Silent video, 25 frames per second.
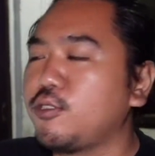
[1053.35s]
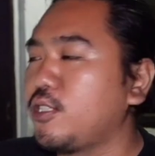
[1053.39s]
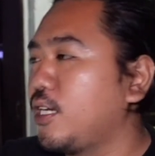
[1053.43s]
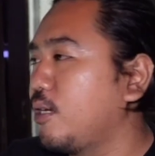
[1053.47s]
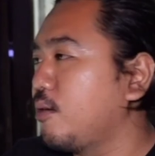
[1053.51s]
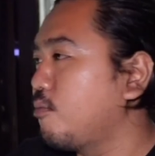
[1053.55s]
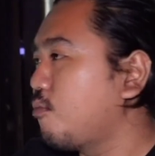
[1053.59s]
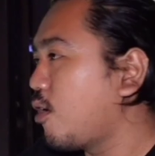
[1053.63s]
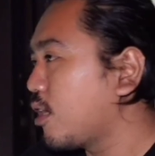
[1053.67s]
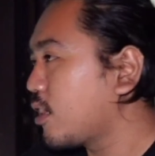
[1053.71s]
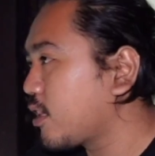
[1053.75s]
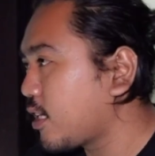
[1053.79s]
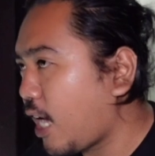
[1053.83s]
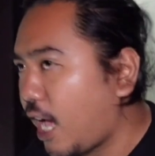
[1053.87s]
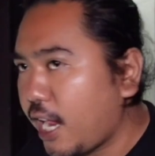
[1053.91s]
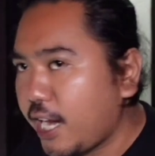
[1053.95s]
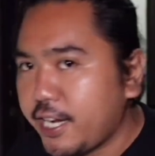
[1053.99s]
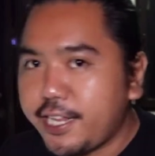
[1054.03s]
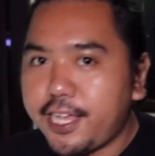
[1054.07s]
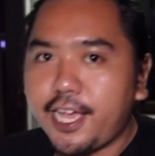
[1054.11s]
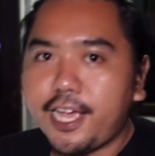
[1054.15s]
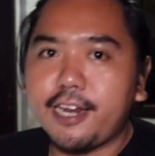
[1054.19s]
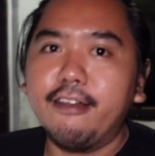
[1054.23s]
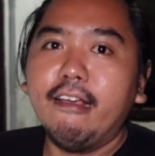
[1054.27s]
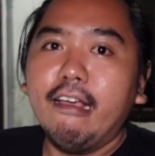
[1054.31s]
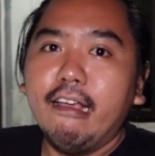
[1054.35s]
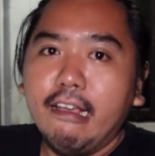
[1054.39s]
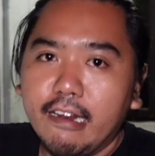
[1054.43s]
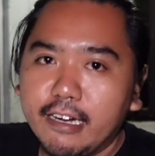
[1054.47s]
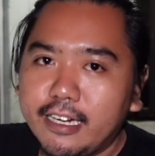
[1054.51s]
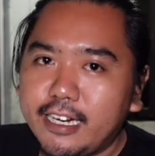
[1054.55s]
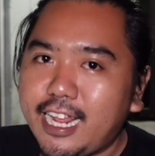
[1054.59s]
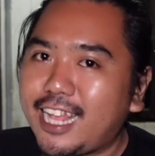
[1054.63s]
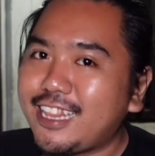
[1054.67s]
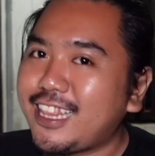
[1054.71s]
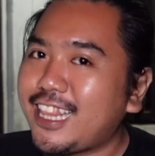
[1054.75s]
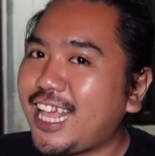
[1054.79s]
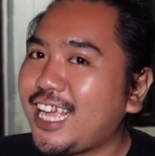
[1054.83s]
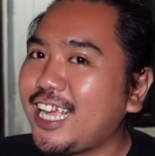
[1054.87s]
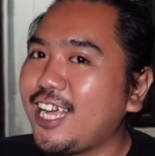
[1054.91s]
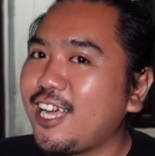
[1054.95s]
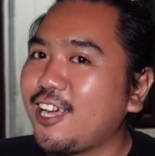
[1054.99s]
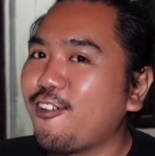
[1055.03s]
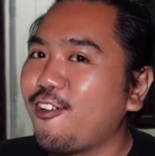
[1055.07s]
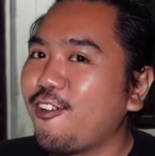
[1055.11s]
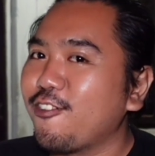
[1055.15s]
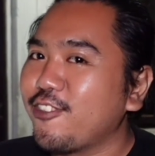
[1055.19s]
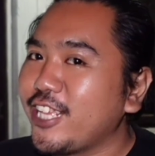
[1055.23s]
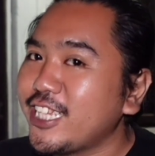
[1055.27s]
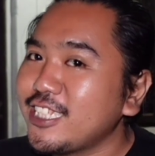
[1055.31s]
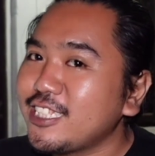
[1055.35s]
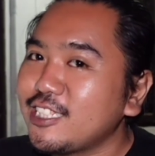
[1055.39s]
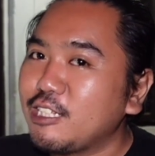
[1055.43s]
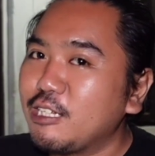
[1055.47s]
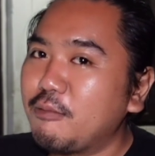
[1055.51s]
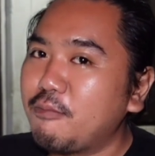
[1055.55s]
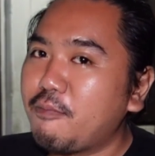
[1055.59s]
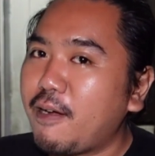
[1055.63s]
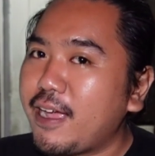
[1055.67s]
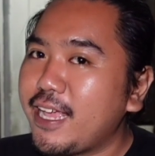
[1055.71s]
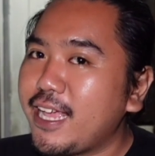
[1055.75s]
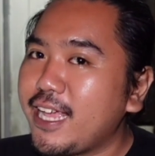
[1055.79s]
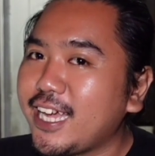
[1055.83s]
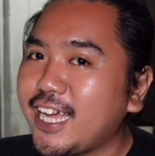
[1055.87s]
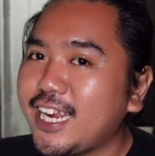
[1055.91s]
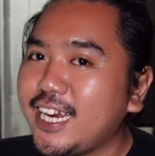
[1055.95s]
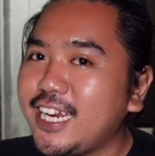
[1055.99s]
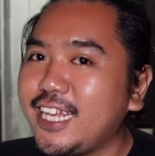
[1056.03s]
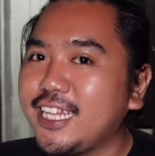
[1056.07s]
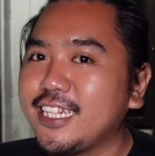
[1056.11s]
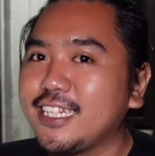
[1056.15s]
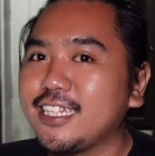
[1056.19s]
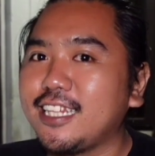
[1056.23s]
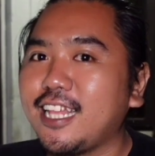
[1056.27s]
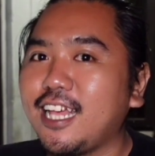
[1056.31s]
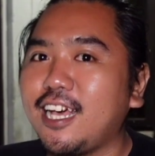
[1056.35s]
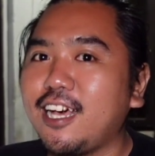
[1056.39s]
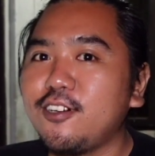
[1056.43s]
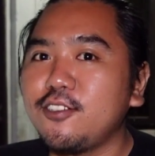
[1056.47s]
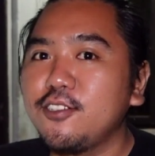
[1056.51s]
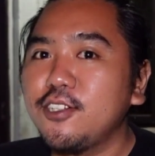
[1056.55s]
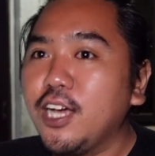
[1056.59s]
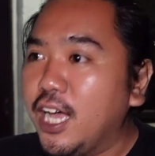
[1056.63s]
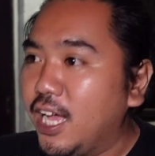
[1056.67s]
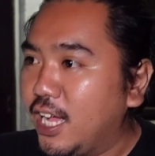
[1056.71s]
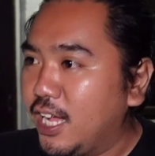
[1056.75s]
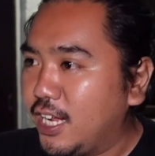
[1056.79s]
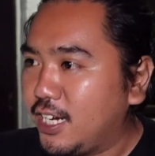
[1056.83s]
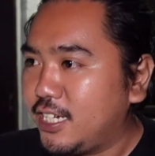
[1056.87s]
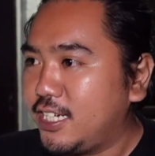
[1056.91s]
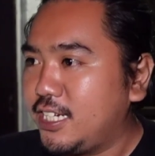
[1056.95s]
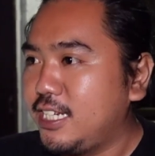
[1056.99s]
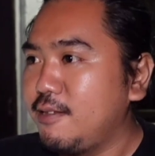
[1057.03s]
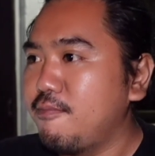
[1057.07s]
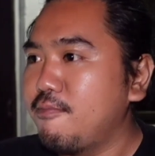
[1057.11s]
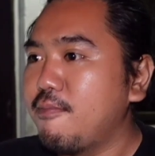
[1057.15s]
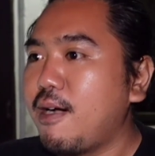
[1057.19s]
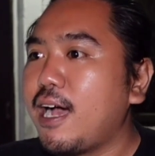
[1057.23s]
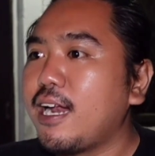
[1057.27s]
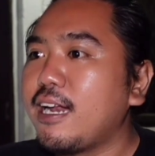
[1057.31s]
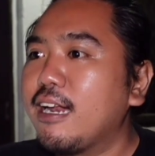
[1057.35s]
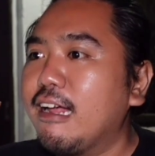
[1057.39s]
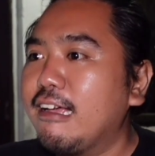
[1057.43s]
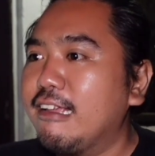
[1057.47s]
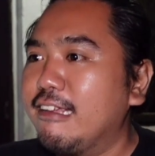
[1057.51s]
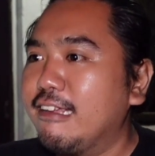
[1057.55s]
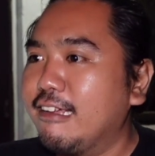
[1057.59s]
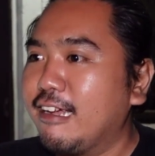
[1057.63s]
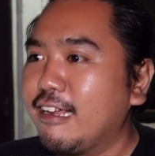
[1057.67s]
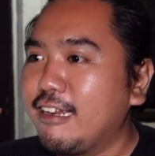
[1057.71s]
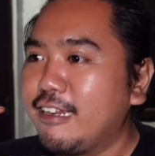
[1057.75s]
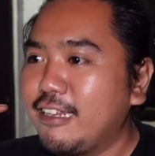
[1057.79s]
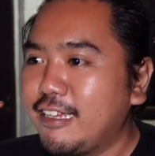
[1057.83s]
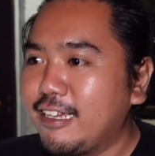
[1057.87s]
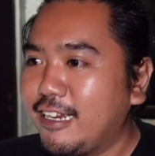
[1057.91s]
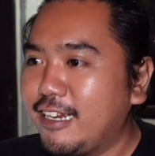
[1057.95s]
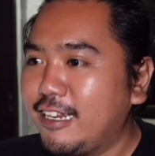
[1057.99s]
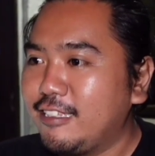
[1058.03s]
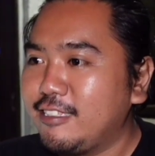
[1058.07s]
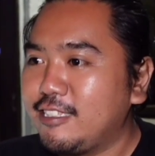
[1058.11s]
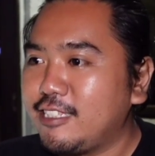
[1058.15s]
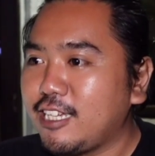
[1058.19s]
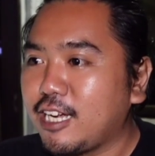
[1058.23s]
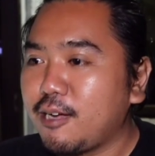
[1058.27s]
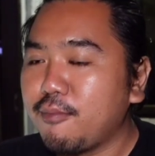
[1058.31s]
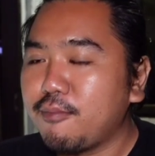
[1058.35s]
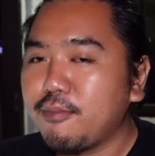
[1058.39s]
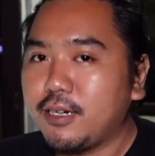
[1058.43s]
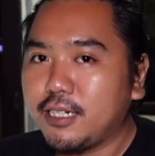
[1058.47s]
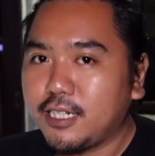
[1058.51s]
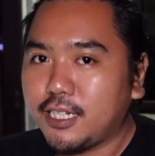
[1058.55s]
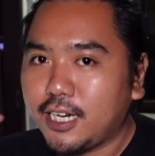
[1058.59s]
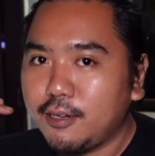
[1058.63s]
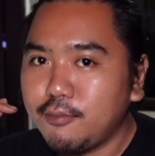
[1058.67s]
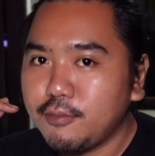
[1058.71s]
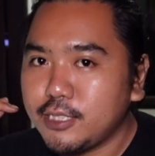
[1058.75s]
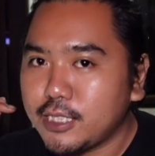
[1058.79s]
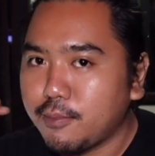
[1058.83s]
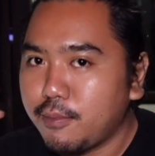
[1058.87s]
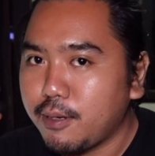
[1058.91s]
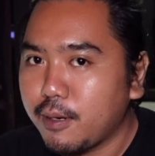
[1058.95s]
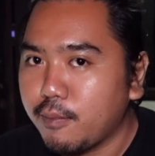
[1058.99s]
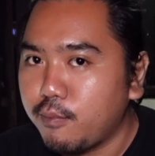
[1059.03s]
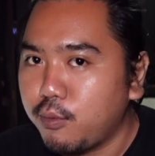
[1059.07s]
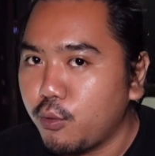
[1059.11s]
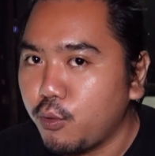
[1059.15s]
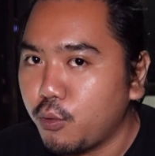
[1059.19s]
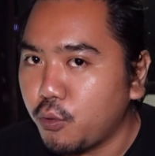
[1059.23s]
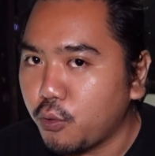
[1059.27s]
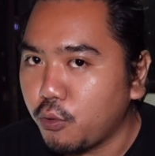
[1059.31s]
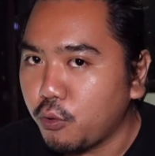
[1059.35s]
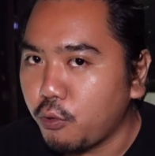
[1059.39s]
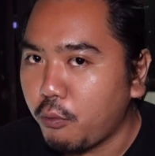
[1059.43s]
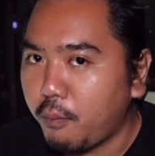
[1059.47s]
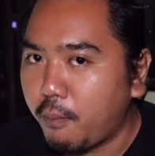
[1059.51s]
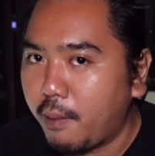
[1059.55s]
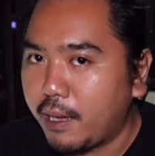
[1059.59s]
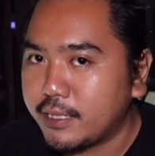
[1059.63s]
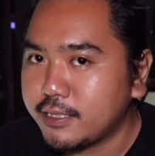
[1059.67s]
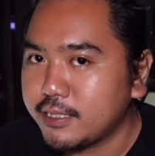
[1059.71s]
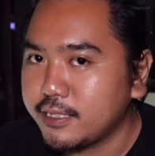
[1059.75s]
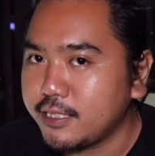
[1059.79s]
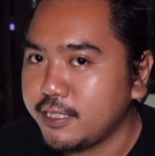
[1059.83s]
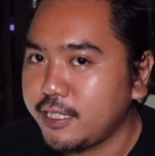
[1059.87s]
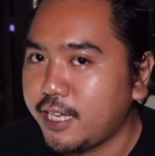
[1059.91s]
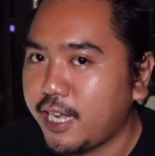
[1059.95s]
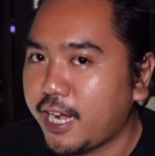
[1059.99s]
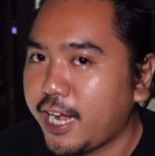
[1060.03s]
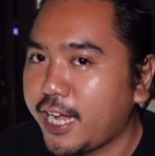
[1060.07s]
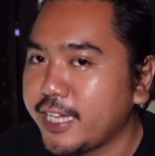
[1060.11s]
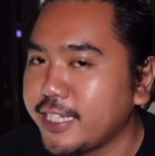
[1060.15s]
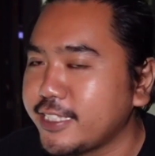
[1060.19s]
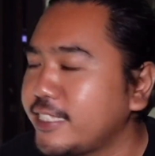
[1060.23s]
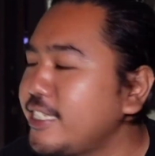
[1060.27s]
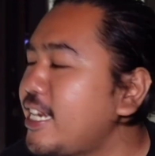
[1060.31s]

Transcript: Jadi buat kalian datang ke kontes supaya kalian tahu di mana ikan-ikan yang cakep dan kalian bisa berburu pastinya guys.